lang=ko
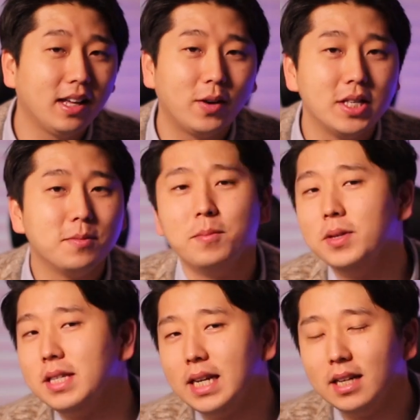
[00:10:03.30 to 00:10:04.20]
크게 관심이
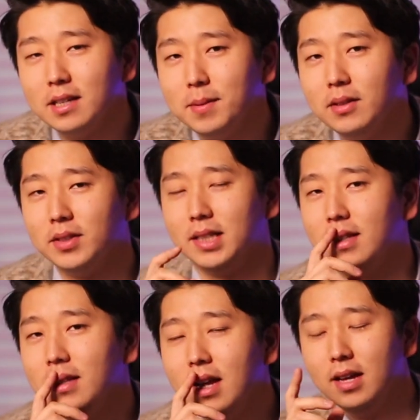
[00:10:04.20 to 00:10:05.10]
없는 차량이지만
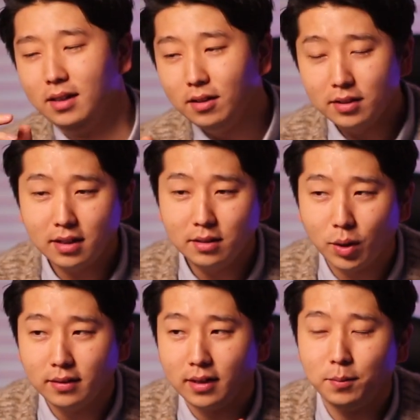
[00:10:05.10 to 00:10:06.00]
어쨌든 이런 차를
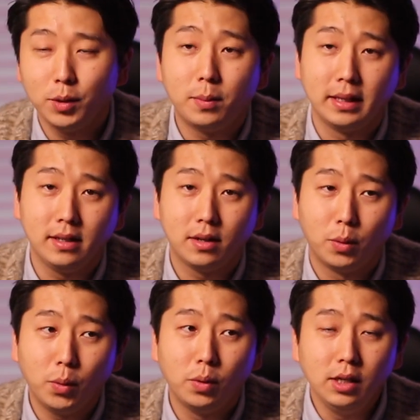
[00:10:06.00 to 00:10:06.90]
좋아하는 사람들도 많을
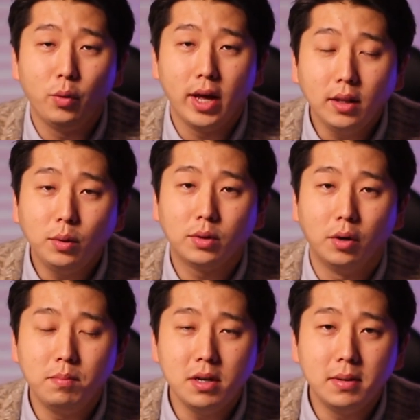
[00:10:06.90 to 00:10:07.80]
거고, 그 외에도
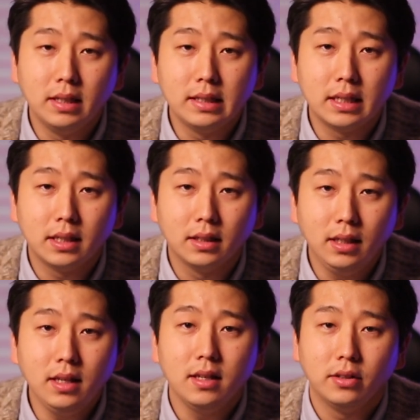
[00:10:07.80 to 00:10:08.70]
정말 많은
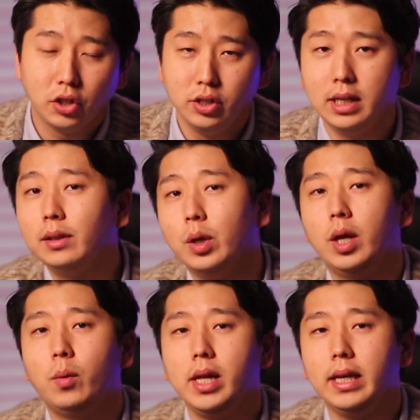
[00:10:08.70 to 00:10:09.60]
차량이 전시가
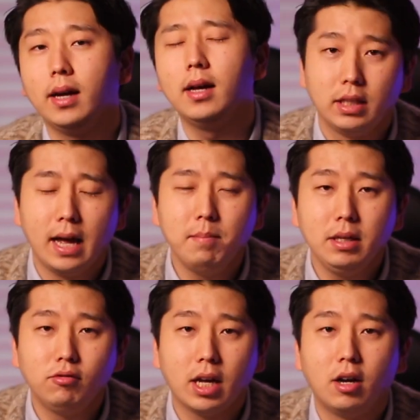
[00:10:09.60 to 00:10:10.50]
된다고 하니까
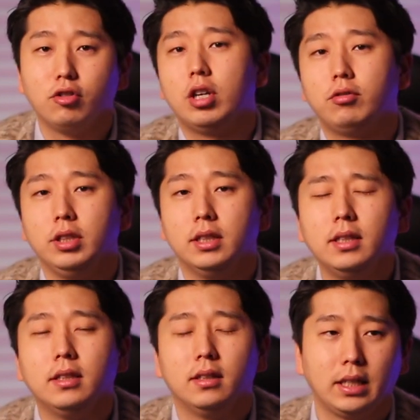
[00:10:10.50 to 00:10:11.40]
대한민국에 거주하고
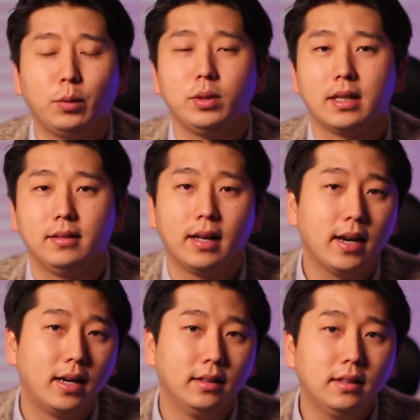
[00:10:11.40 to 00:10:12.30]
있는 자동차를
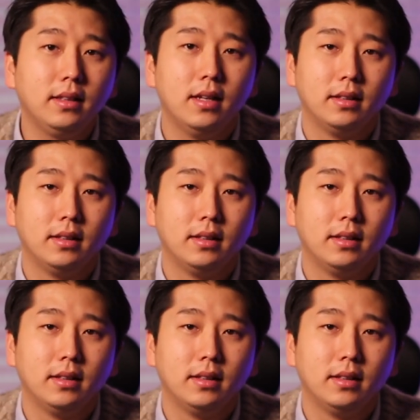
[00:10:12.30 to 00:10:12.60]
사랑하는